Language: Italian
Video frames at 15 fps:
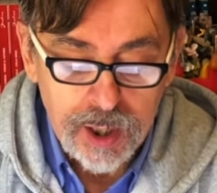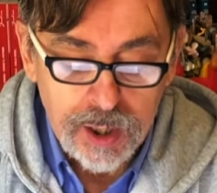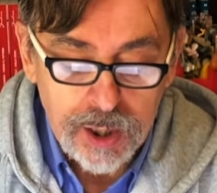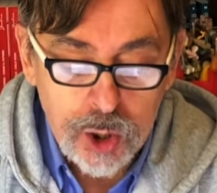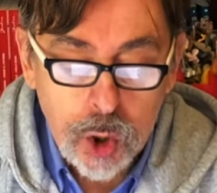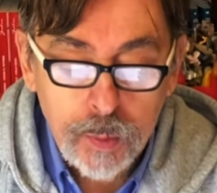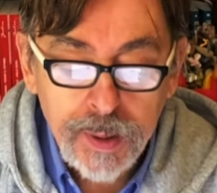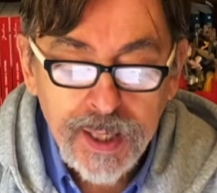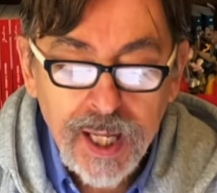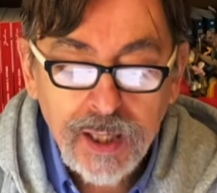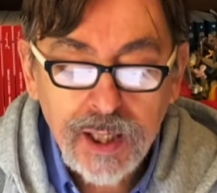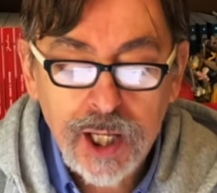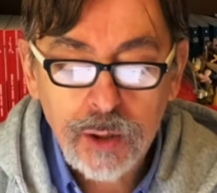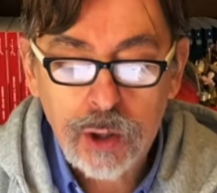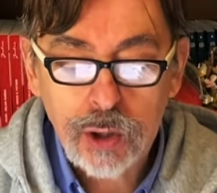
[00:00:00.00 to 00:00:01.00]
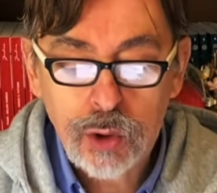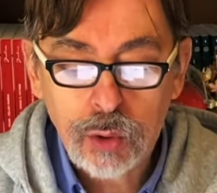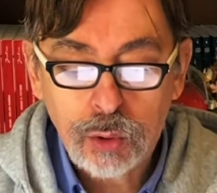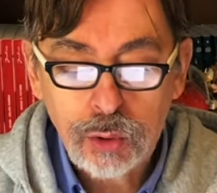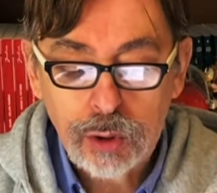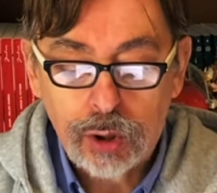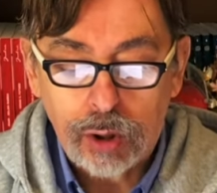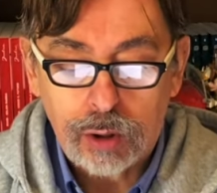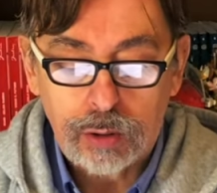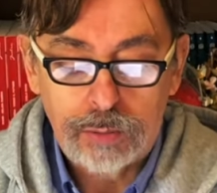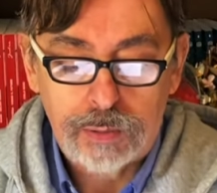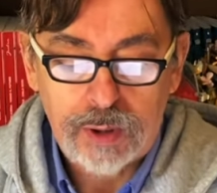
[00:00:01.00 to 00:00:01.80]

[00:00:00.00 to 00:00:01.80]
I comitati hanno aggiunto